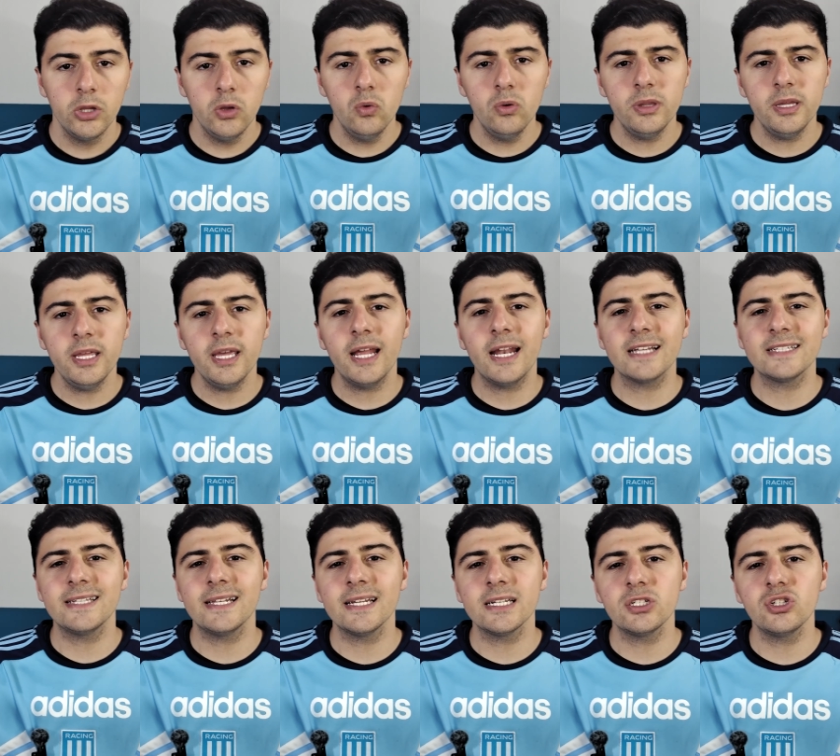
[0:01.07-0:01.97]
Y un día
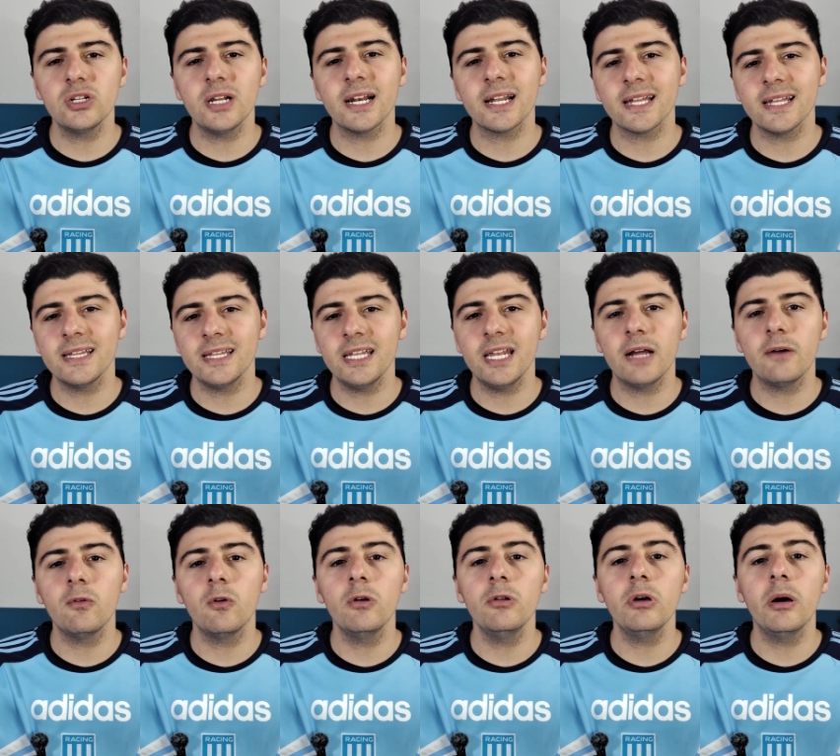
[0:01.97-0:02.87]
la selección
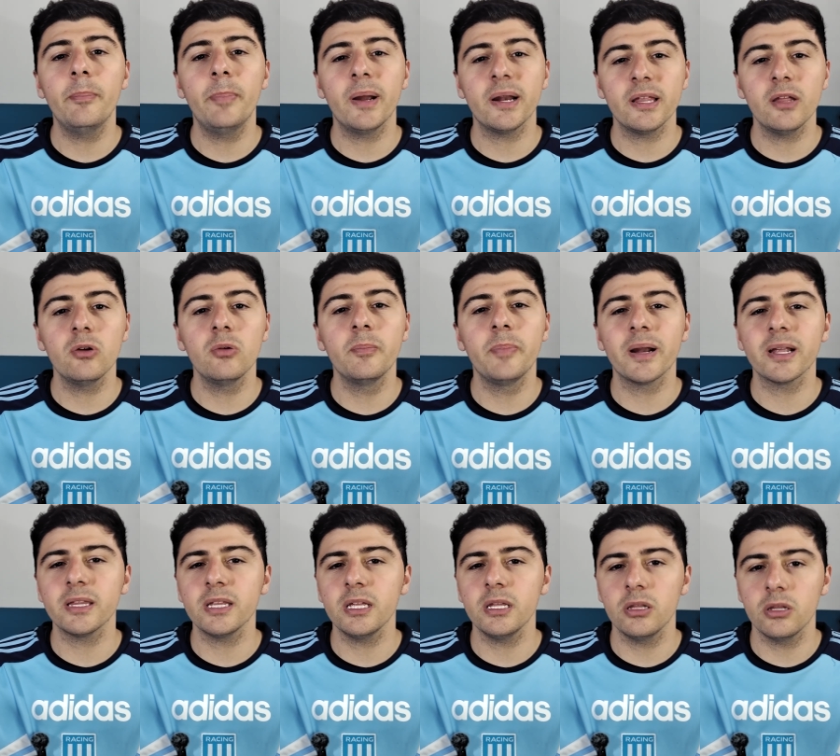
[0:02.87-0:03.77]
argentina volvió a perder un
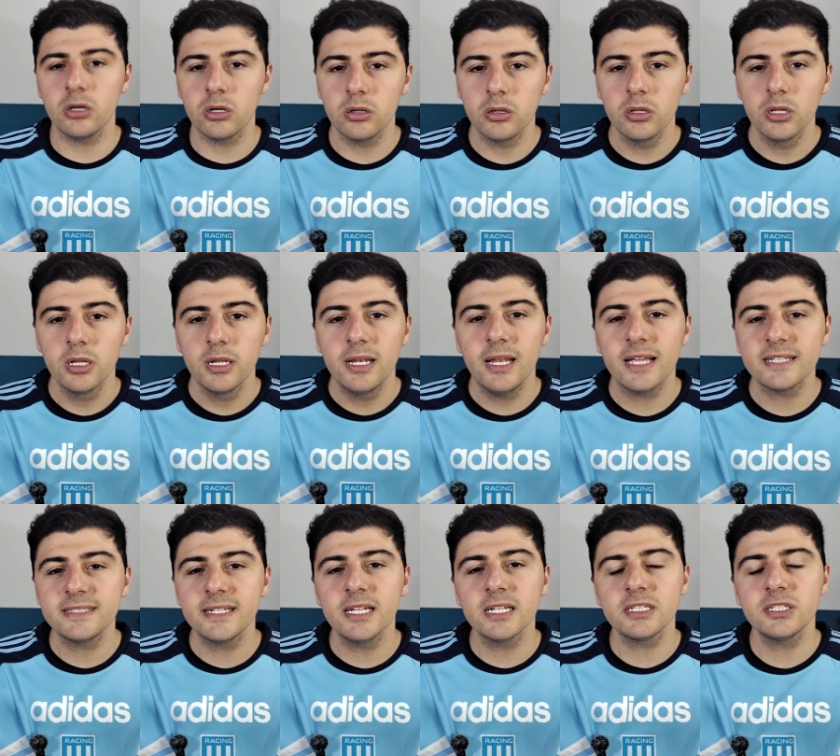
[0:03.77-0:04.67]
partido.
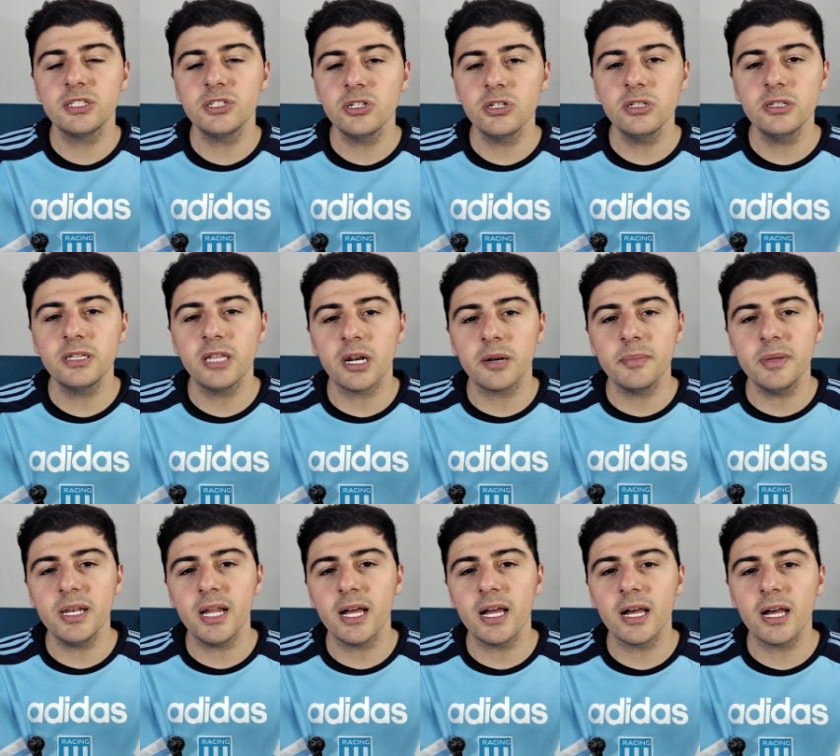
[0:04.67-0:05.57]
La selección
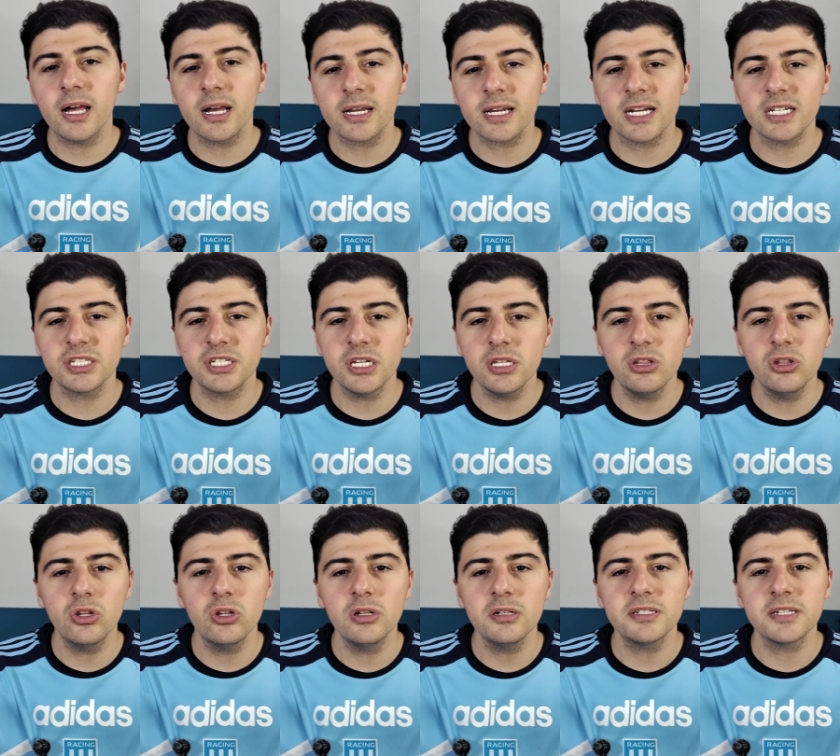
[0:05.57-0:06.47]
termina
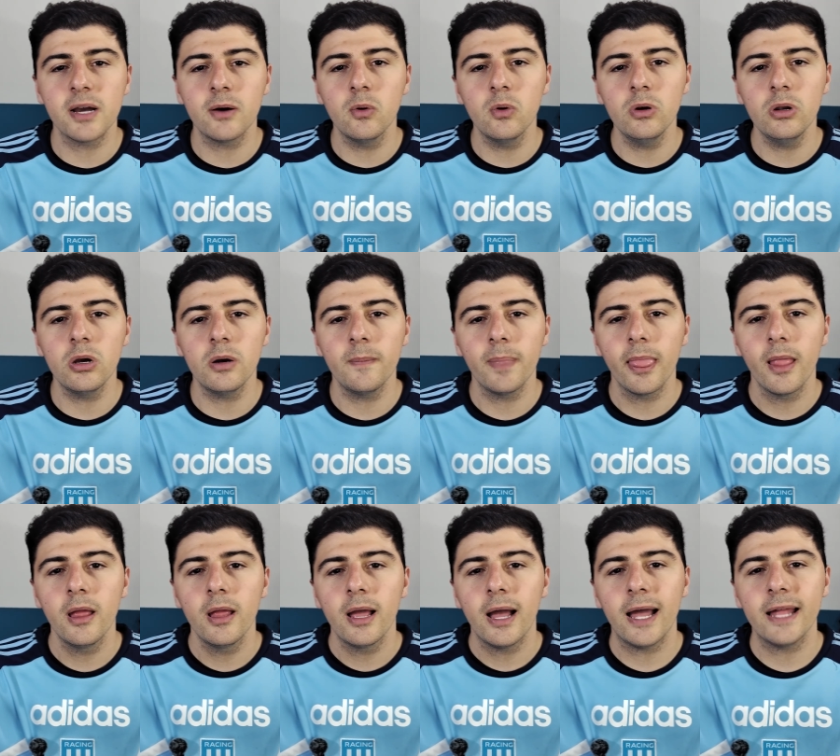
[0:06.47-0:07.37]
cayendo 2 a 1
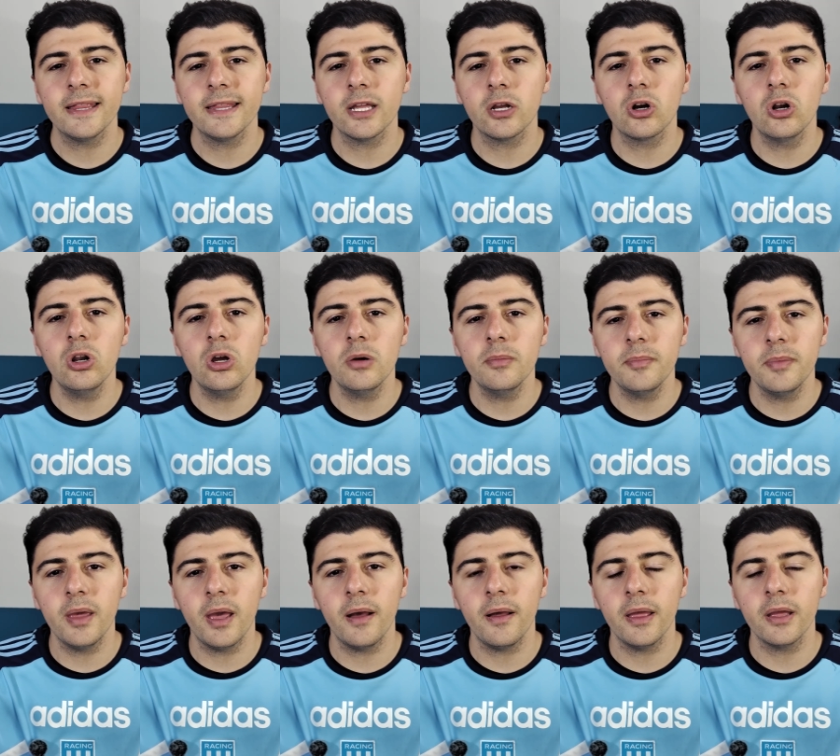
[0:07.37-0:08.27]
ante
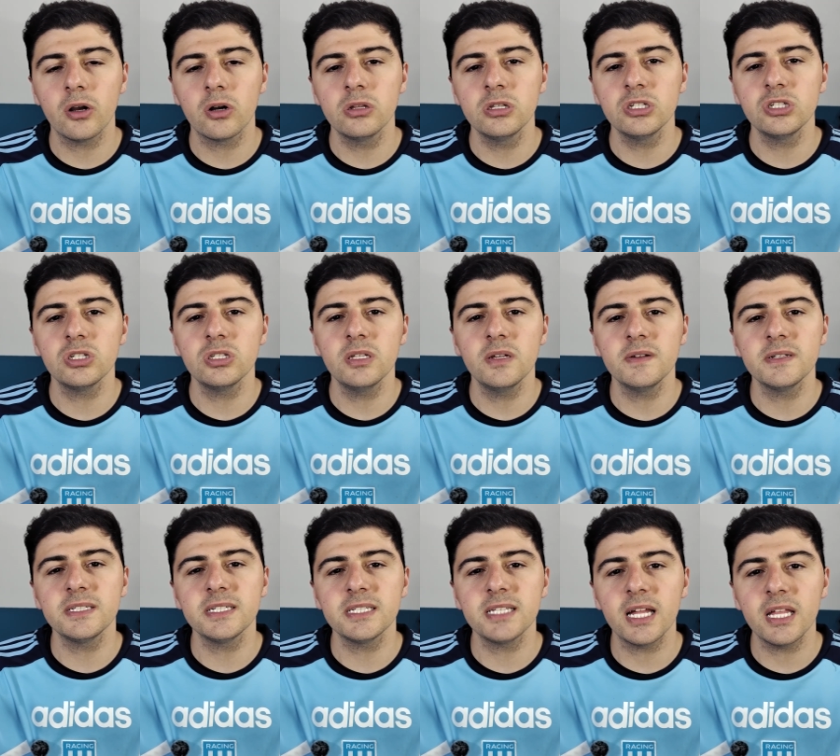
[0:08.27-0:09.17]
Colombia en condición de
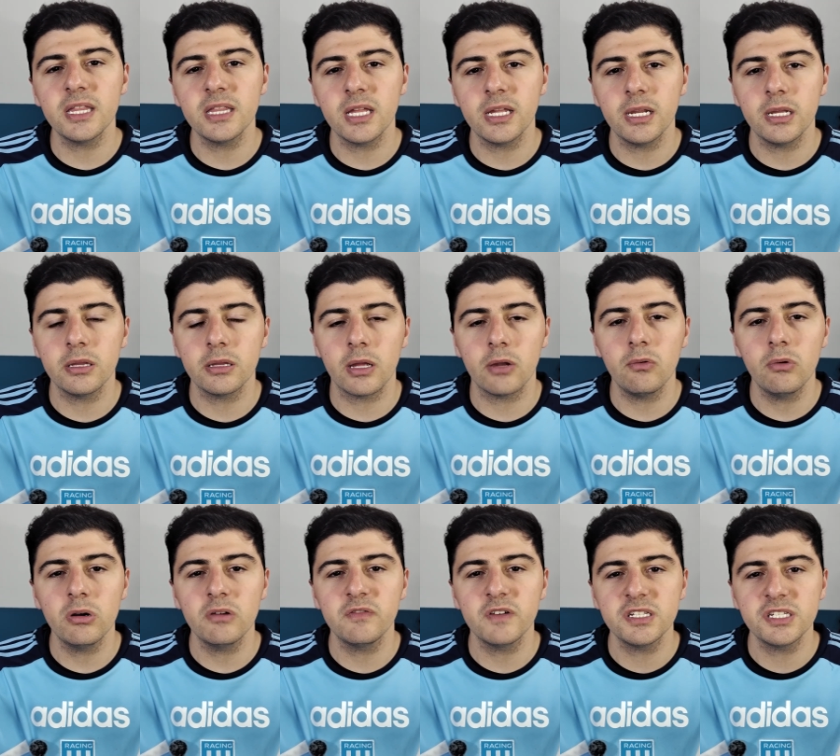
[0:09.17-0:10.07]
visitante en esta
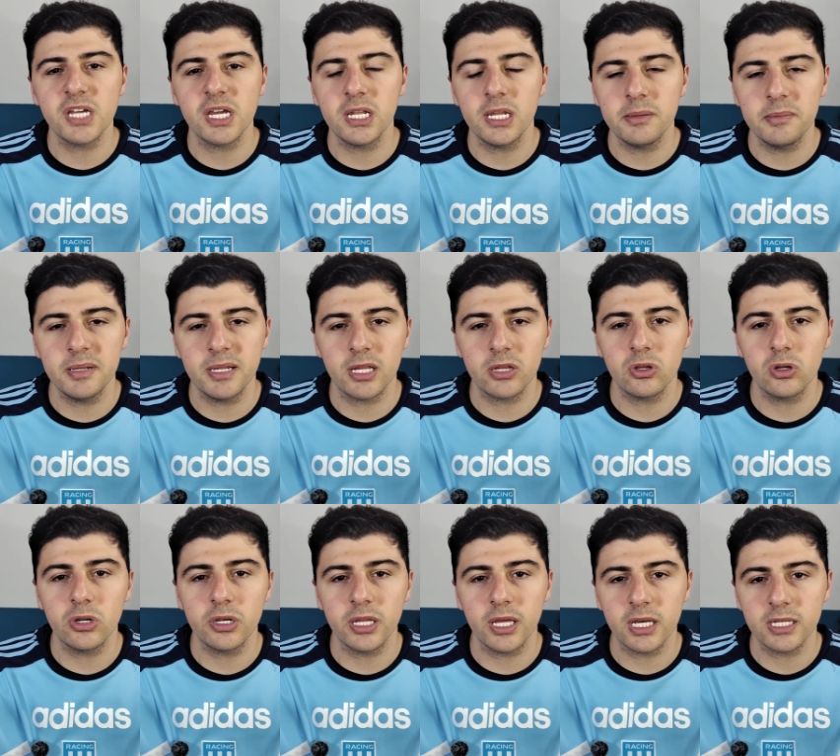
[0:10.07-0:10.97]
nueva fecha de
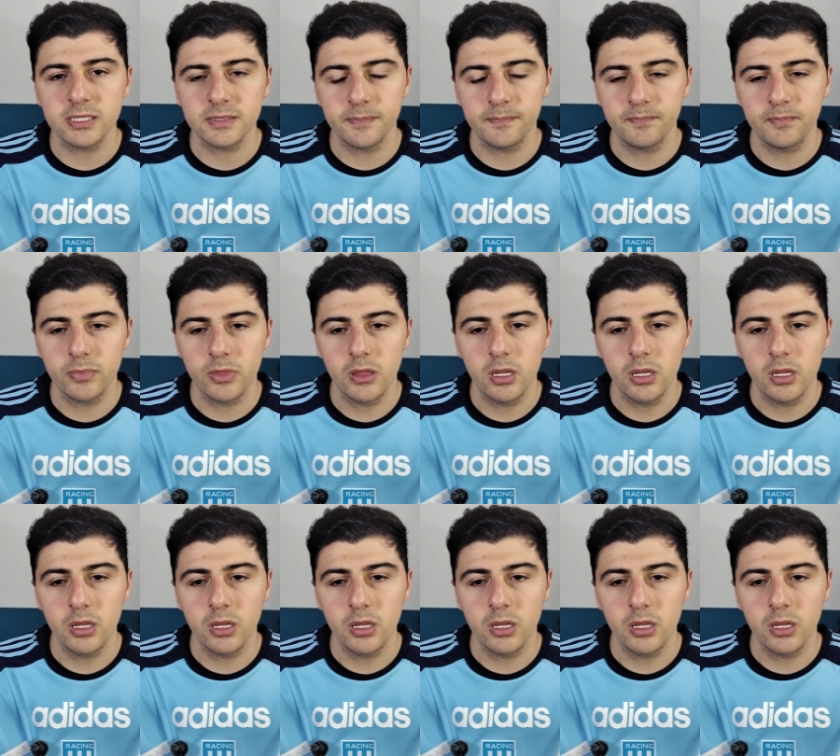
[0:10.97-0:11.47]
eliminatorias.